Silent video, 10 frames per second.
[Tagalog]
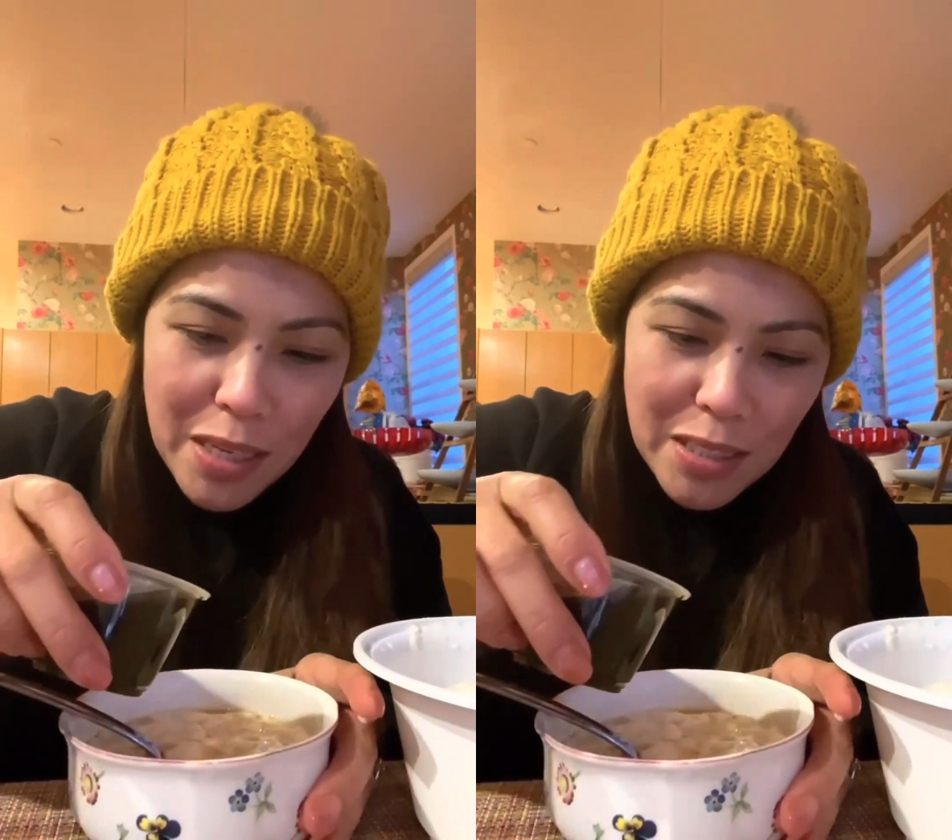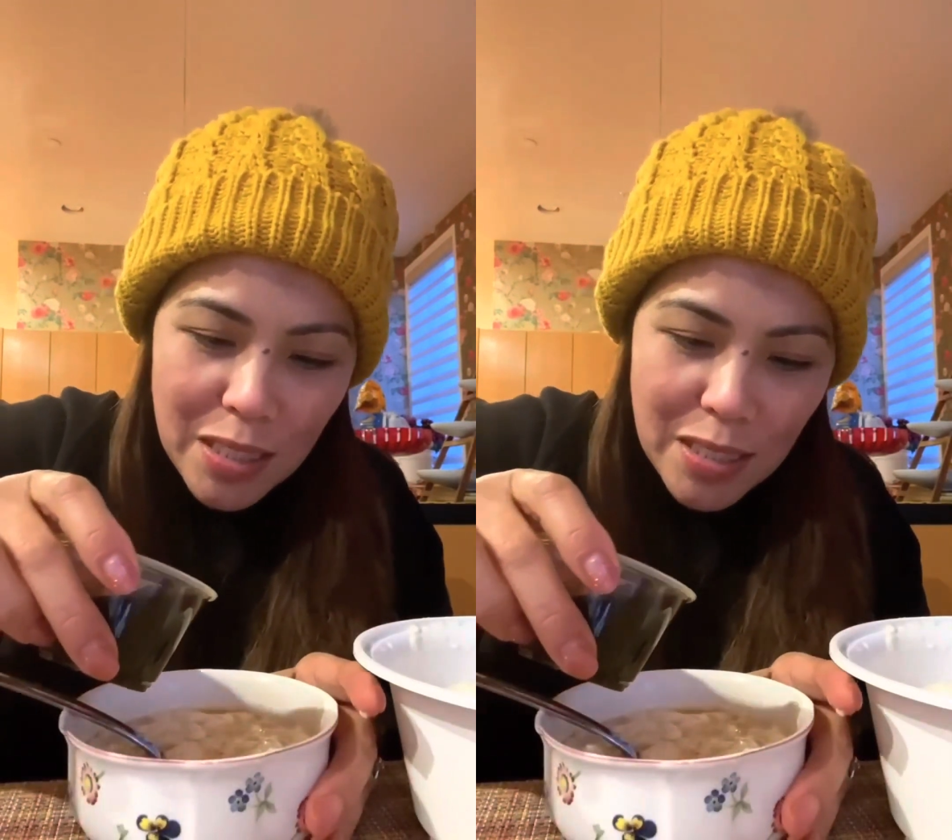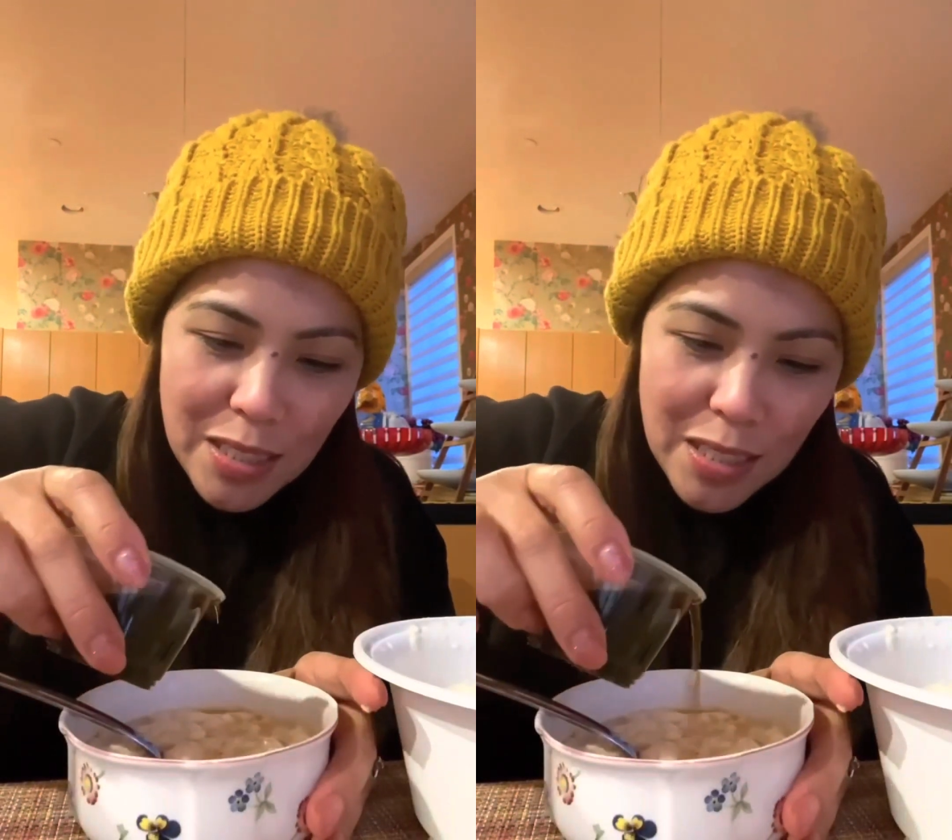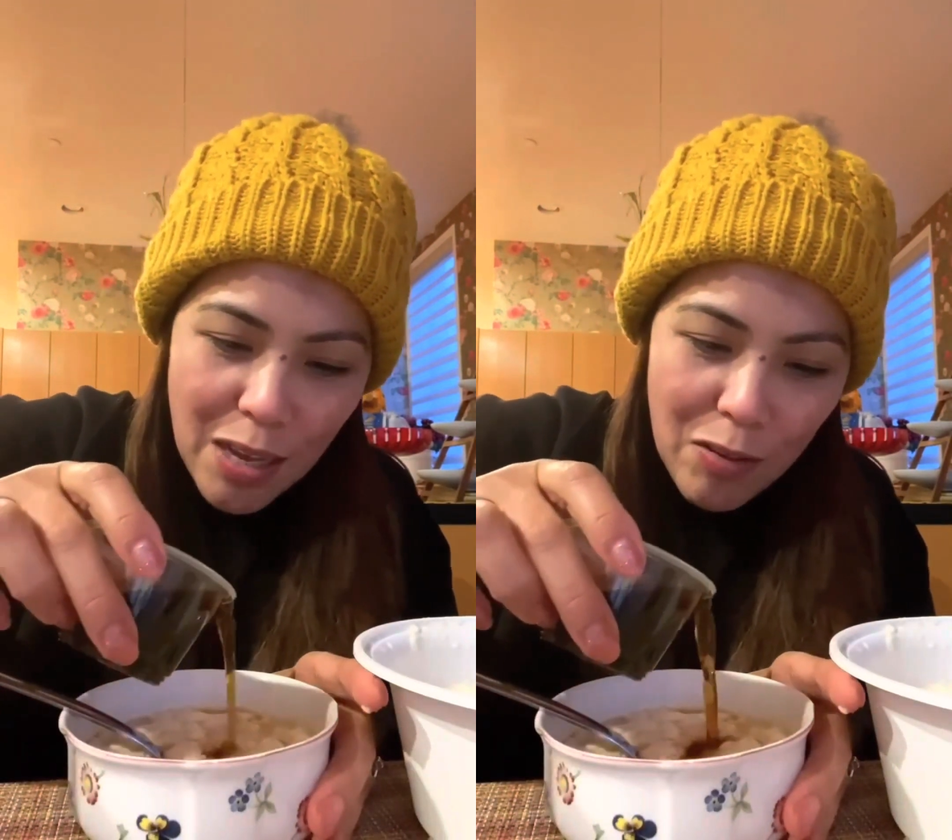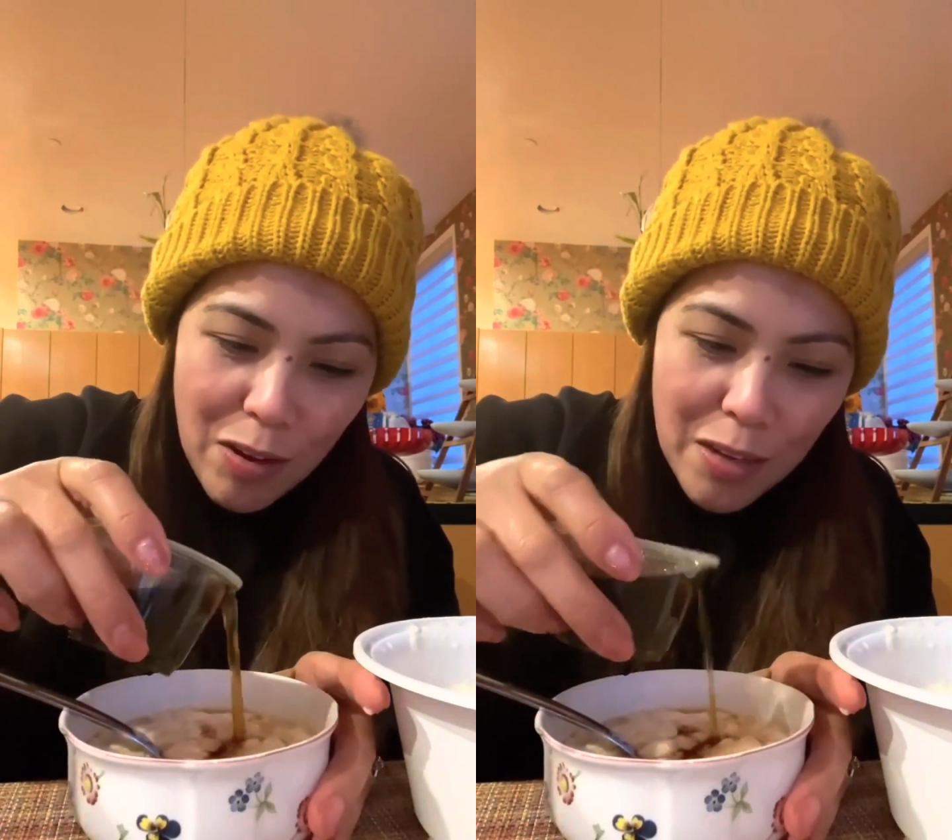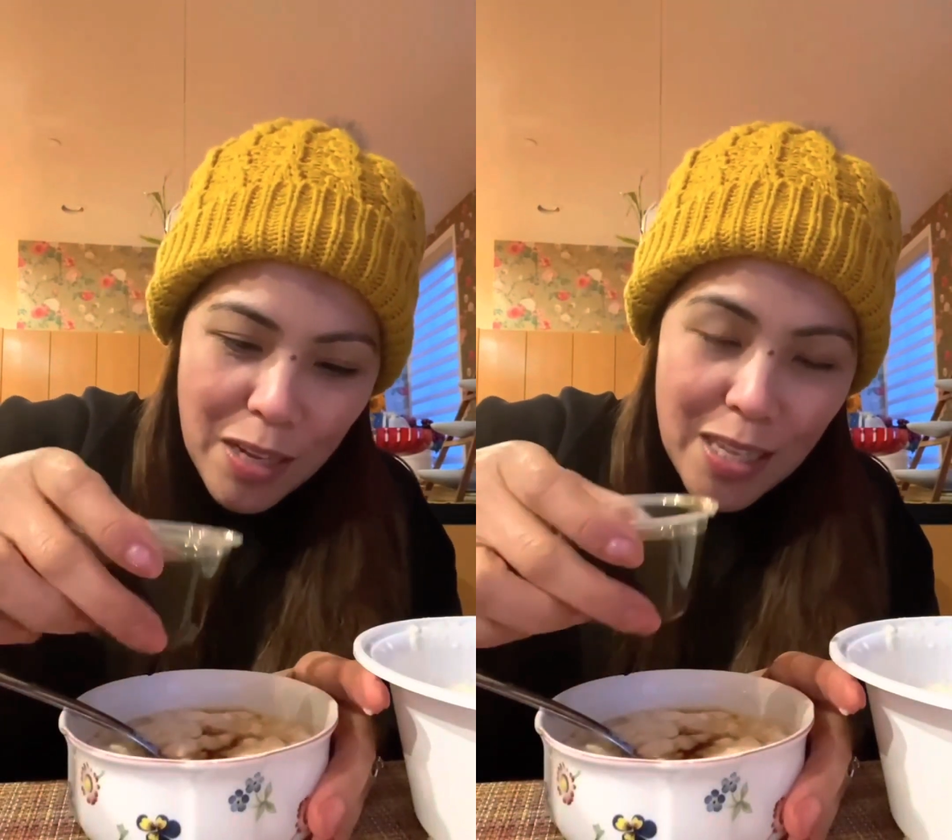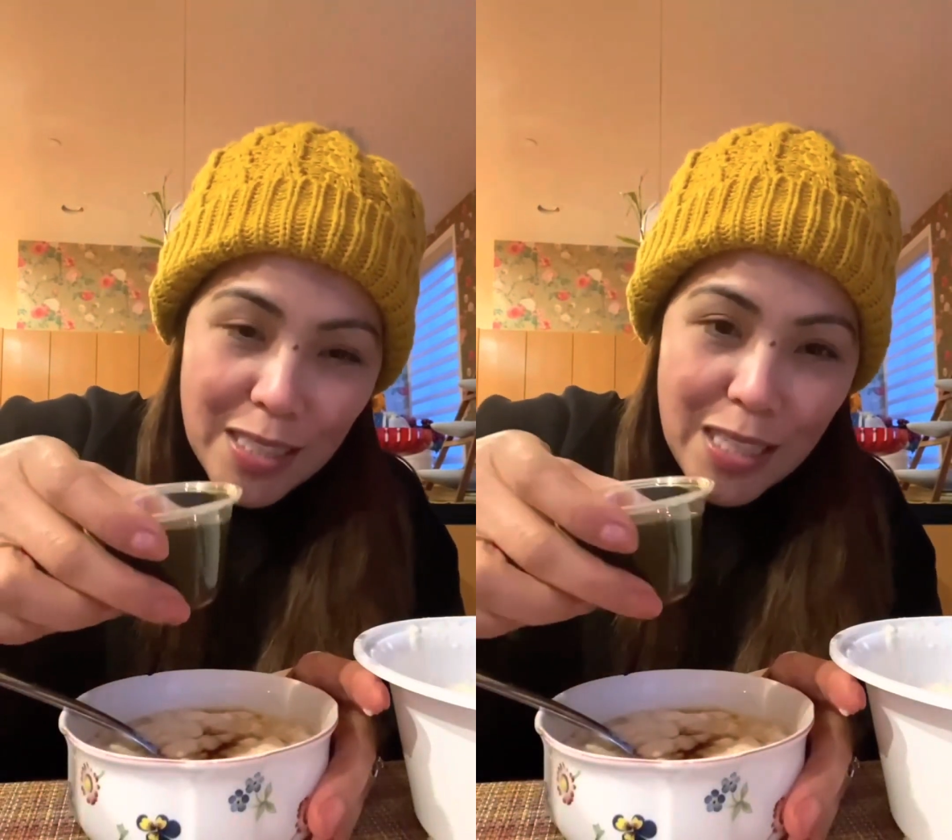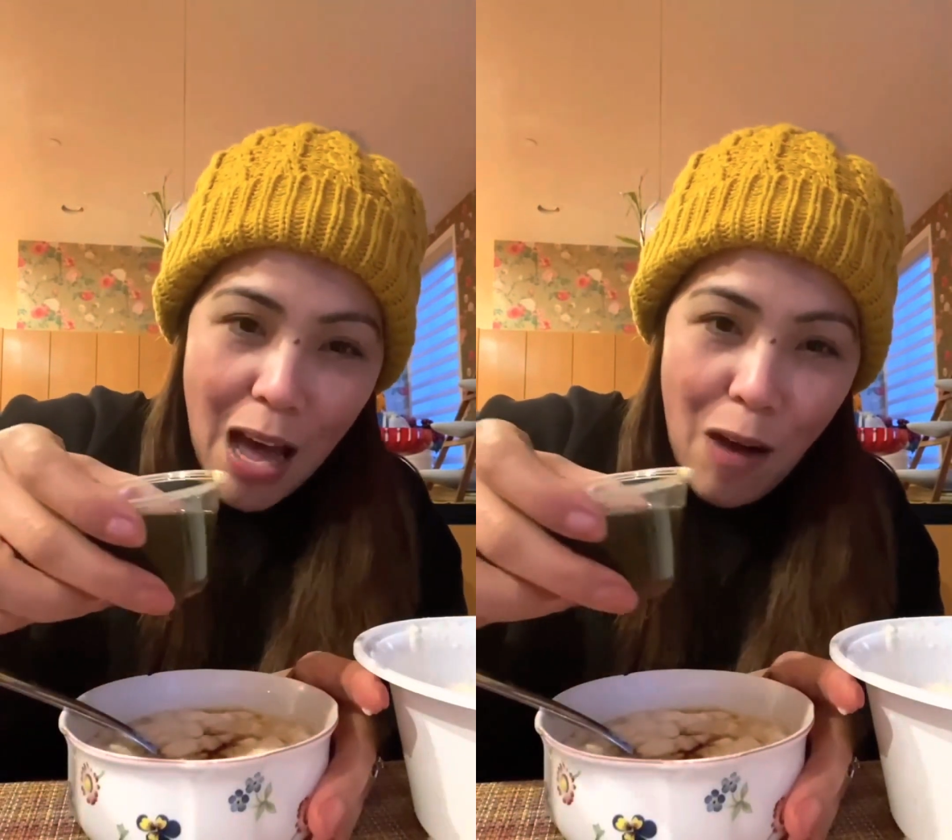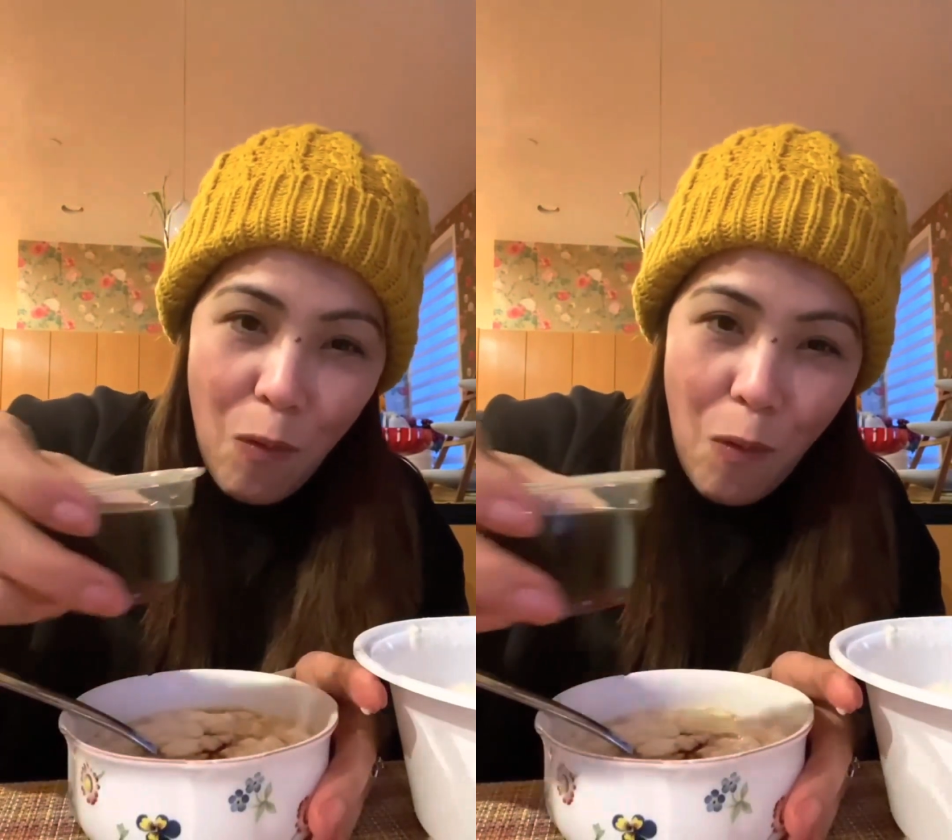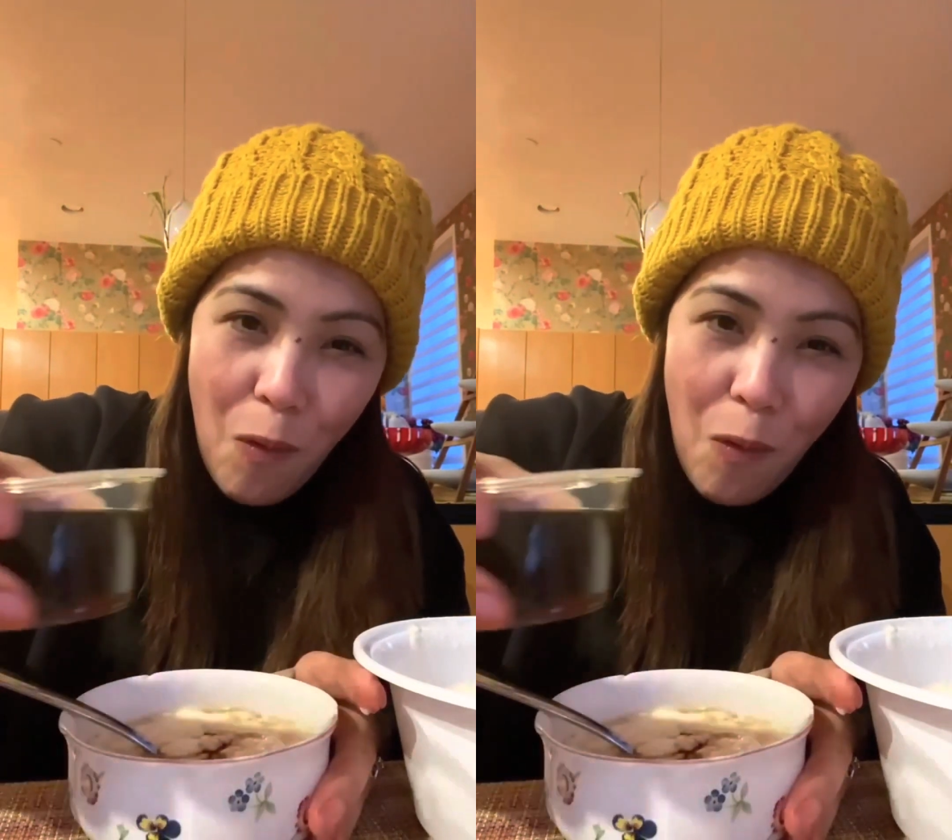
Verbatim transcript: nagsisigaw ng taho!